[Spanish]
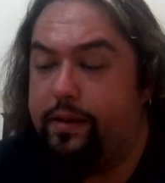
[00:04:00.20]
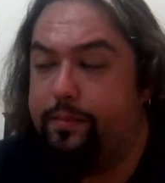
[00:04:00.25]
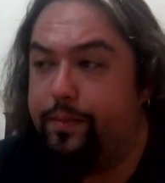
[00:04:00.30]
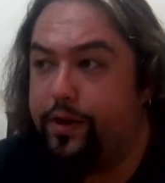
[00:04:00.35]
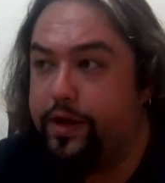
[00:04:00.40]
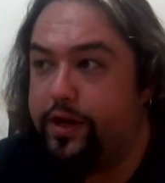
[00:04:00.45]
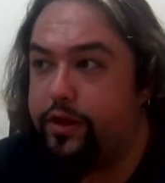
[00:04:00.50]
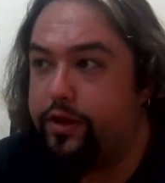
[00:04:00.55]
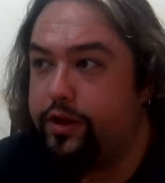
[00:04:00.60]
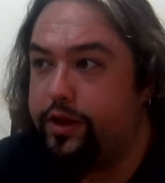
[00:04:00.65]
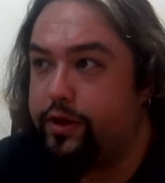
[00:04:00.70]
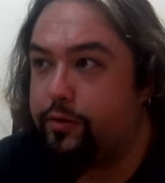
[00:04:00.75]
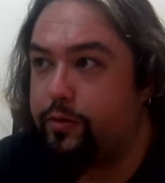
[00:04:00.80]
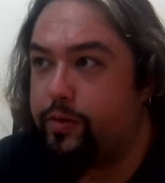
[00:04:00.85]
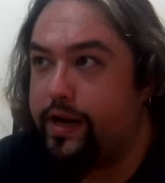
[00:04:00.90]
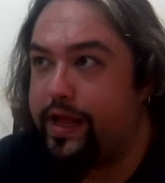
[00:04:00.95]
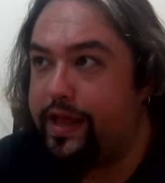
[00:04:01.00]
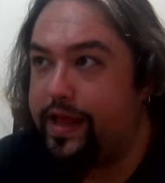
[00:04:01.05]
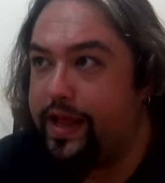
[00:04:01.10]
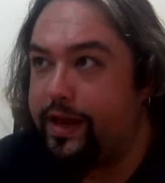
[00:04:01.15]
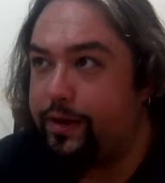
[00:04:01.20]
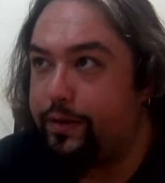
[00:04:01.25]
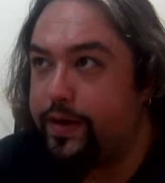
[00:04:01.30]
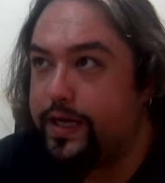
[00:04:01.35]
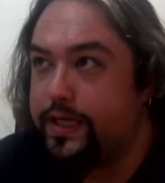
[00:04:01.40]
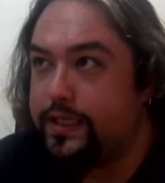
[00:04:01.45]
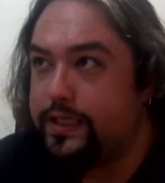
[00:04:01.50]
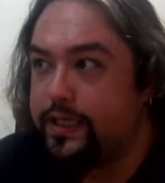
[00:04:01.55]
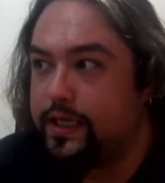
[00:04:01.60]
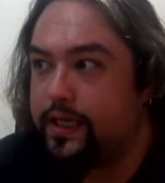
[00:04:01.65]
El proyecto de Escuela de
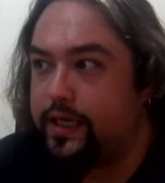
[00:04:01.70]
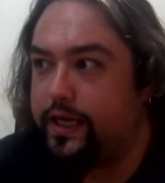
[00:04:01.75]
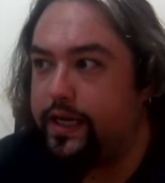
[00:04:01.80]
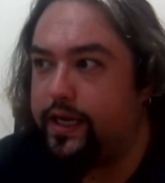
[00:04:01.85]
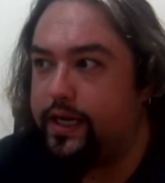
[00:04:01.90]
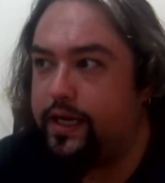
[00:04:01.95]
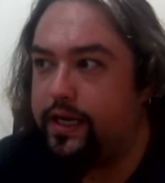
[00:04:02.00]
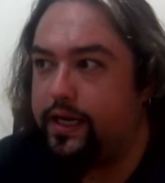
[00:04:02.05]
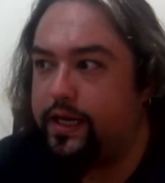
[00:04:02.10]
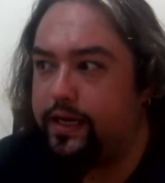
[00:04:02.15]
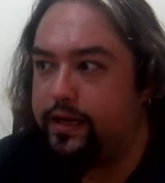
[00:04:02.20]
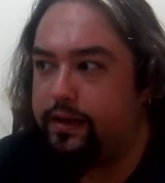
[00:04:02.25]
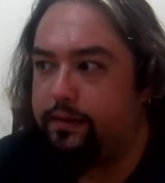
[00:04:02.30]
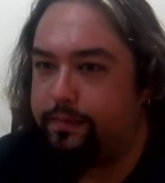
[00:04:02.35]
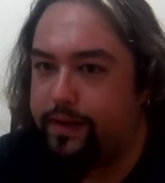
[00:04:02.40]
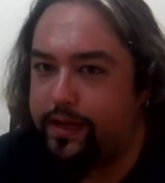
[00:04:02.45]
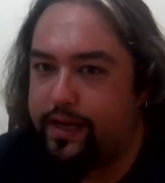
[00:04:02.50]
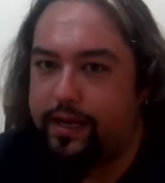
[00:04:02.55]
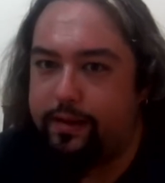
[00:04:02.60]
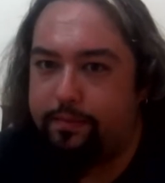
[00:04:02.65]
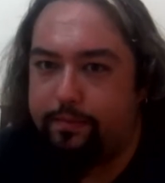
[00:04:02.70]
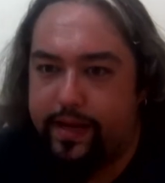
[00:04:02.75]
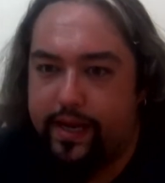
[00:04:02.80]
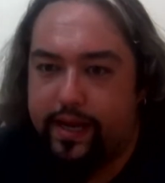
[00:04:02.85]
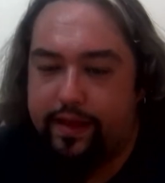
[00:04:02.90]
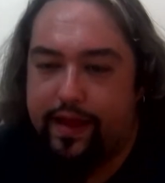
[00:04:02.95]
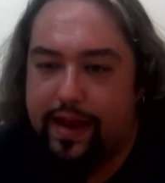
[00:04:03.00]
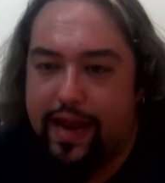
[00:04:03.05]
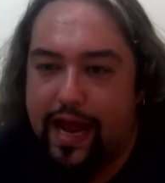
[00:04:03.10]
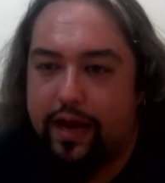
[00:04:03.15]
Héroes eh, viene,
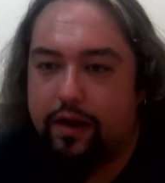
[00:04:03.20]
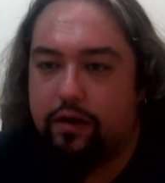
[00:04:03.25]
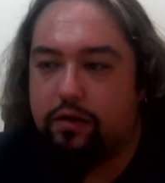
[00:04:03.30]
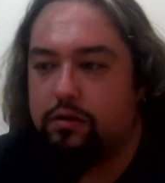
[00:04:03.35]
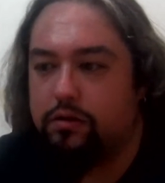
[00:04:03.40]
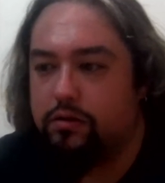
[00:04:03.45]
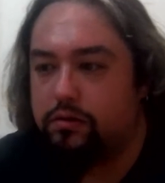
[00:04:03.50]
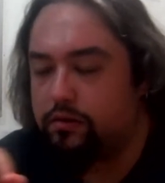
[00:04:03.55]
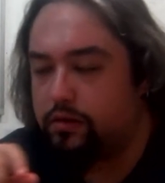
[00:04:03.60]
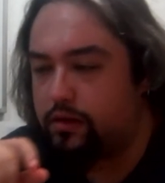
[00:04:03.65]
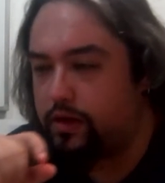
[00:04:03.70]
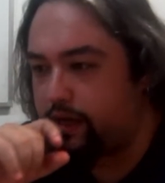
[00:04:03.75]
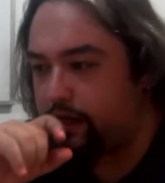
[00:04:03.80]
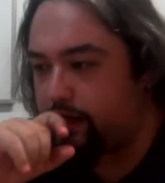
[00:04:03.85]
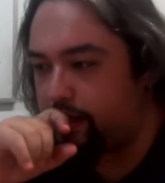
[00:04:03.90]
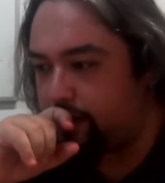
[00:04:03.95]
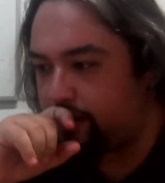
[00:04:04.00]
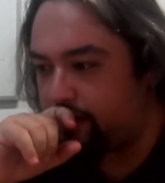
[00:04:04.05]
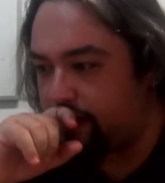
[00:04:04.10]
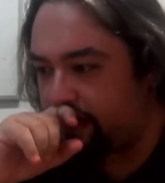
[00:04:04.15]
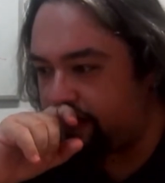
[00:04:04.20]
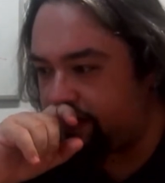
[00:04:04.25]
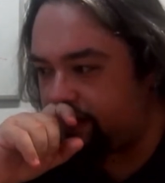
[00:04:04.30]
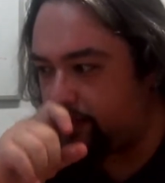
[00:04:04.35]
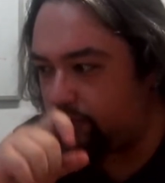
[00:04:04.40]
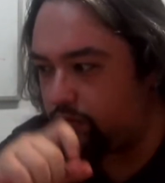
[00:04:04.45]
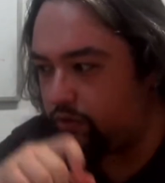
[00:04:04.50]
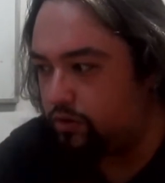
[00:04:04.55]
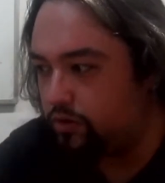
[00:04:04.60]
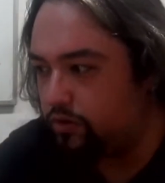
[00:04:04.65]
viene de largo. Eh,
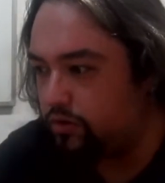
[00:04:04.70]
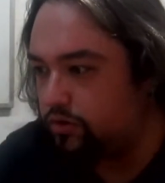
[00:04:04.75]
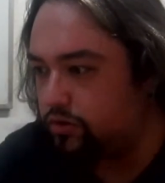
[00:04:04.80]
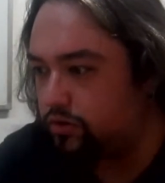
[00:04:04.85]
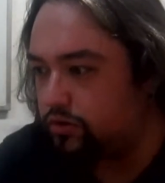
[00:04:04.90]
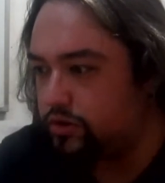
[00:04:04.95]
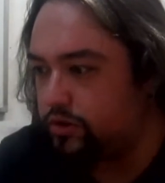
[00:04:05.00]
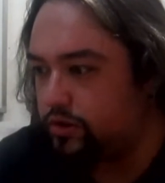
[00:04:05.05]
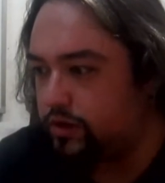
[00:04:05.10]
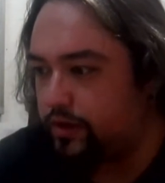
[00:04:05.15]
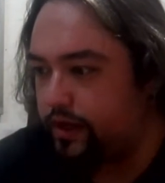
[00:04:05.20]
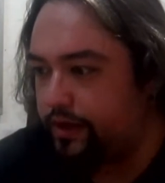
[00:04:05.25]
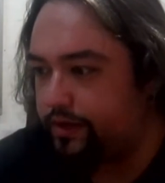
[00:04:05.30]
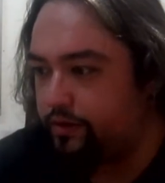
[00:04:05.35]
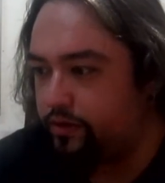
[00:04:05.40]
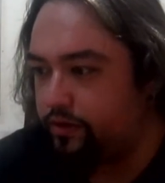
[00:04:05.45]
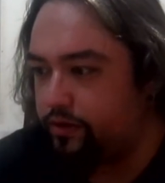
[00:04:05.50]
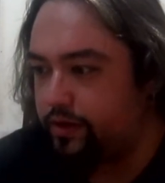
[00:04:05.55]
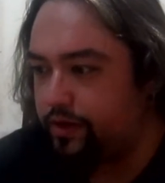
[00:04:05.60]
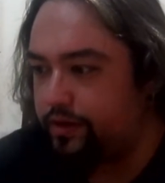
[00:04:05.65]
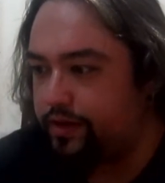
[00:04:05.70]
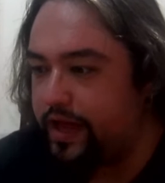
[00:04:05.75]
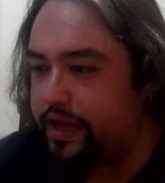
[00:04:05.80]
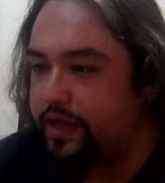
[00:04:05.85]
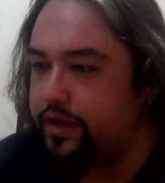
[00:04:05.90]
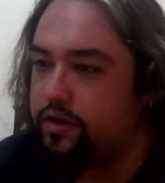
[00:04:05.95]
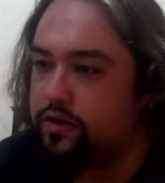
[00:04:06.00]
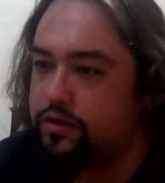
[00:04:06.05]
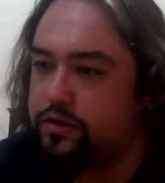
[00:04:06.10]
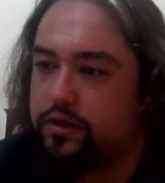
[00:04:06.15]
hace, unos, hace unos 10
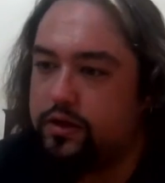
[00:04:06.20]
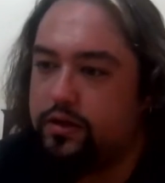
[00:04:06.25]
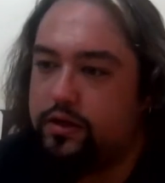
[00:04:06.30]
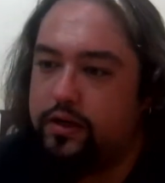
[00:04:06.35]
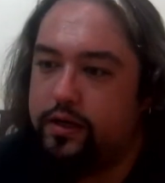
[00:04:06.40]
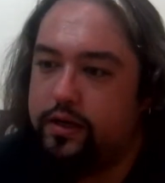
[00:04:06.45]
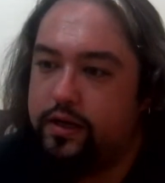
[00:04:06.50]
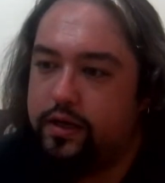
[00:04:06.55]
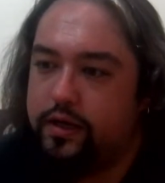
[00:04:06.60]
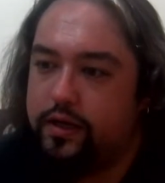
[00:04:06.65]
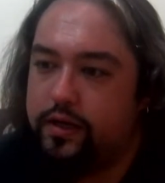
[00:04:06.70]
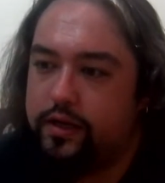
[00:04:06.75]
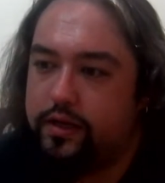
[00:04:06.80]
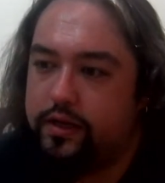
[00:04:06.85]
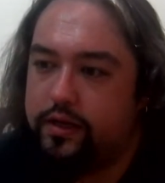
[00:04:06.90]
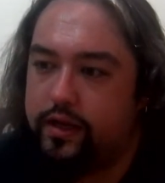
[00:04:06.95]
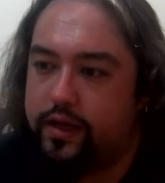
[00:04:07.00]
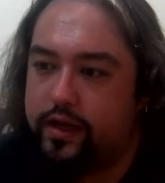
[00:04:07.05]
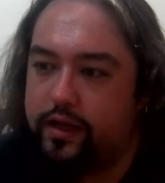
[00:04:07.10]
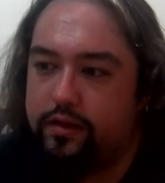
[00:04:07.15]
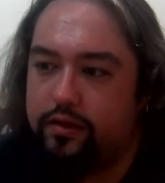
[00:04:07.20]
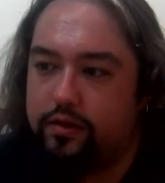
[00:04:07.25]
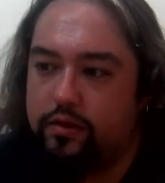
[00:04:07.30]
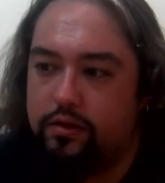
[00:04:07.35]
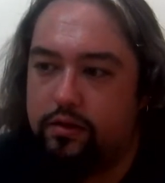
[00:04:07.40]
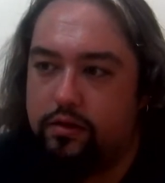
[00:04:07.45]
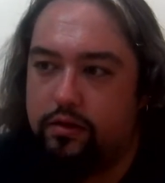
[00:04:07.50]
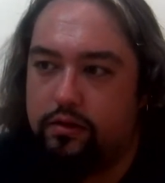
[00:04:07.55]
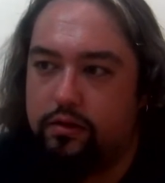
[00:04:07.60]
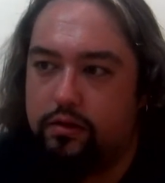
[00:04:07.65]
años se
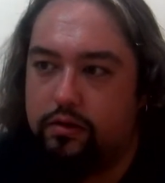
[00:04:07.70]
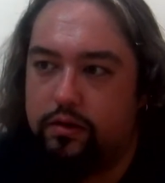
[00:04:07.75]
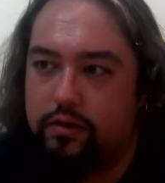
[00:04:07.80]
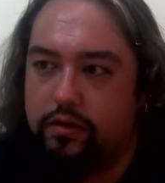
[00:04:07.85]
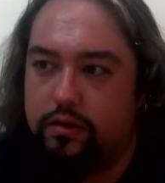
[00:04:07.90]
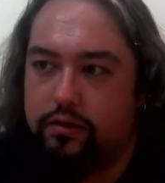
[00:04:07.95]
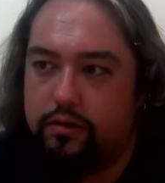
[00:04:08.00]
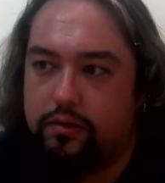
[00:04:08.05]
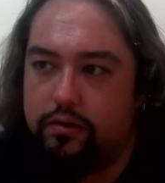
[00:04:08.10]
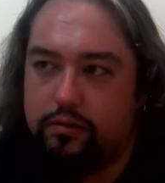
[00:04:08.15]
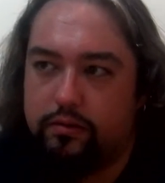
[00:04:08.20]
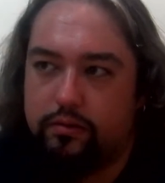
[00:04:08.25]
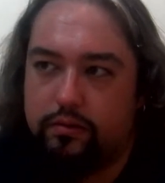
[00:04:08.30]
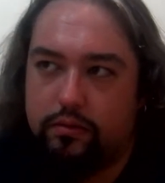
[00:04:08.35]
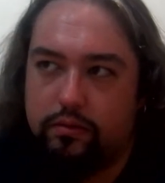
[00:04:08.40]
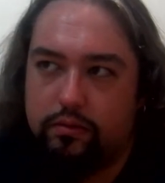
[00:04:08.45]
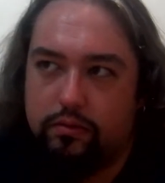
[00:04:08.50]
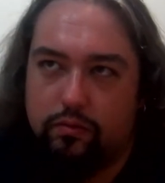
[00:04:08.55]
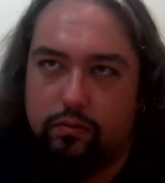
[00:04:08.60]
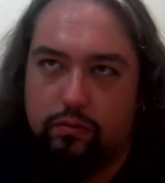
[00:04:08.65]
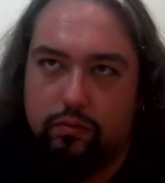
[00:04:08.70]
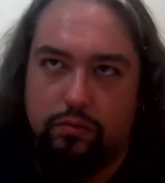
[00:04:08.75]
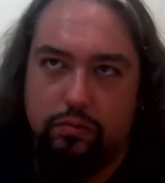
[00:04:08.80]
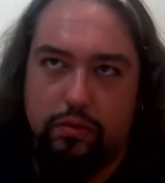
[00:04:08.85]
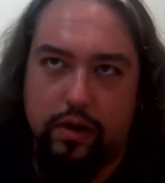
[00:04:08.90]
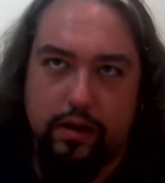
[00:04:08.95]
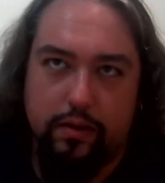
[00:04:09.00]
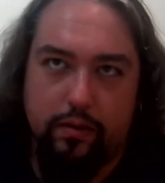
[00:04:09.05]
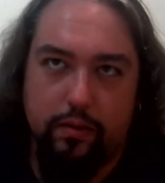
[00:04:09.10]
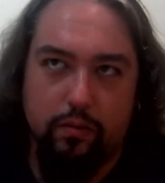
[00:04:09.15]
hizo
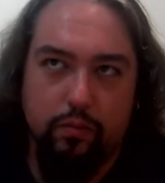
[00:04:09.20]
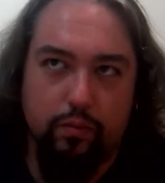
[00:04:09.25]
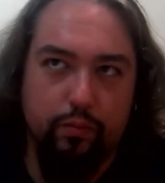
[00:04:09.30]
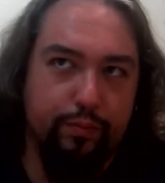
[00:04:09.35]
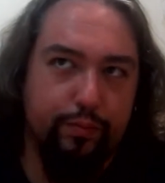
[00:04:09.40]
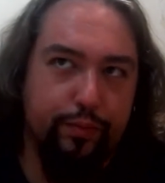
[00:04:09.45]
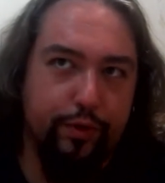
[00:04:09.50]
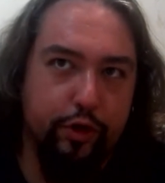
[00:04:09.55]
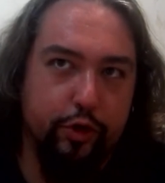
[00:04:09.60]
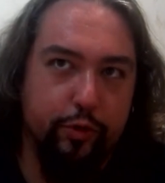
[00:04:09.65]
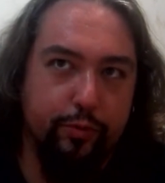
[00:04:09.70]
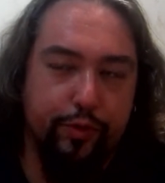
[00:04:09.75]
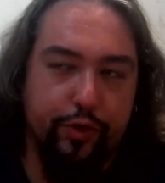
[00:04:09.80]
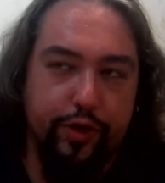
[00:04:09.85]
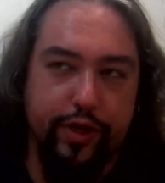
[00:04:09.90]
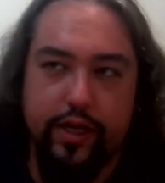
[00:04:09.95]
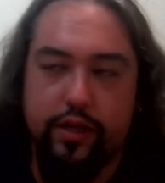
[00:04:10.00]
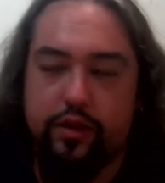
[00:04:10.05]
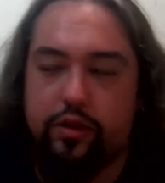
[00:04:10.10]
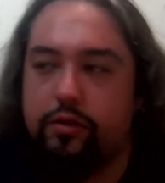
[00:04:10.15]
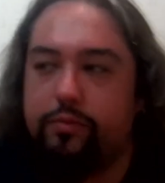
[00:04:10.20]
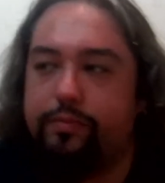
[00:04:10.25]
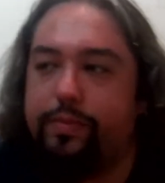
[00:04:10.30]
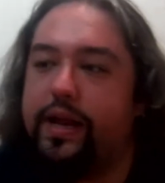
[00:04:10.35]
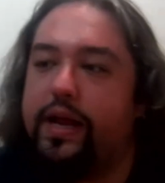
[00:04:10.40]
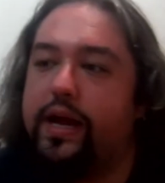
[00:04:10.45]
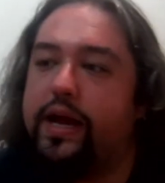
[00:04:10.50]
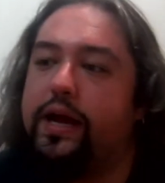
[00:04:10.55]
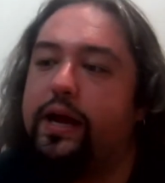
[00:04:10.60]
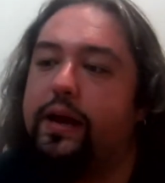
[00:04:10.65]
un, protoproyecto proyecto
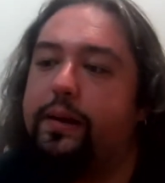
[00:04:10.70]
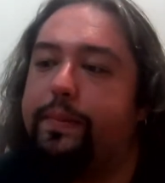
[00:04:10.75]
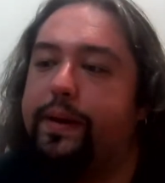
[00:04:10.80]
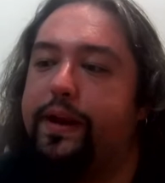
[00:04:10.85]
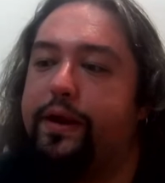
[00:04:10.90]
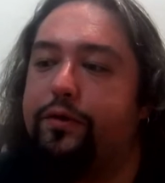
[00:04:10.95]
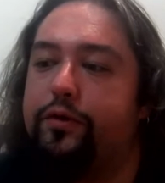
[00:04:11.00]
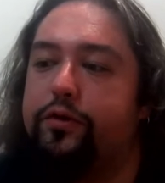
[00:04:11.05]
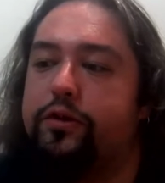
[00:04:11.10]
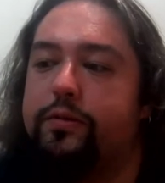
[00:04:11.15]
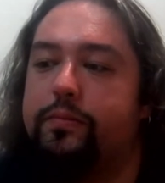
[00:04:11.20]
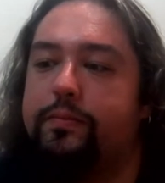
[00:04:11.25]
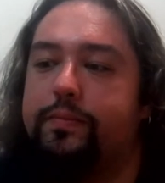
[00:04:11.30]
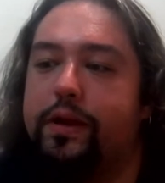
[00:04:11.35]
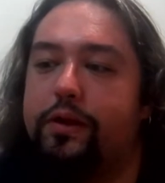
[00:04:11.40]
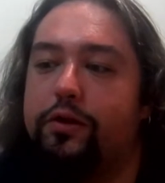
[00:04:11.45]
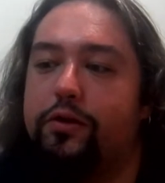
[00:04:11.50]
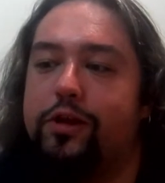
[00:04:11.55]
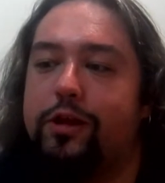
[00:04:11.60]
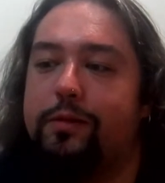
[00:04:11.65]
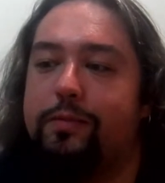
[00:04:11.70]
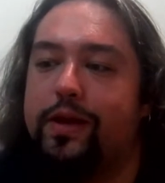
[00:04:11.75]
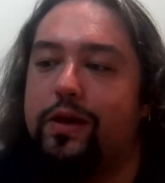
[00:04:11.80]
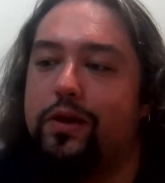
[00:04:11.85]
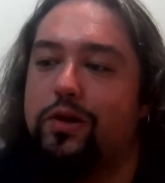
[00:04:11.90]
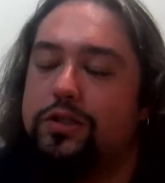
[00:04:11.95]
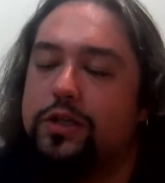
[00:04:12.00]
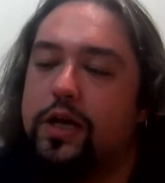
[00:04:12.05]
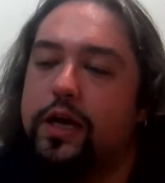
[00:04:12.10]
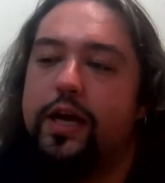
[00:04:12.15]
para, para, para unos
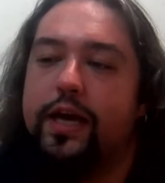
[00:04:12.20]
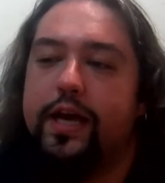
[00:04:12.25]
amigos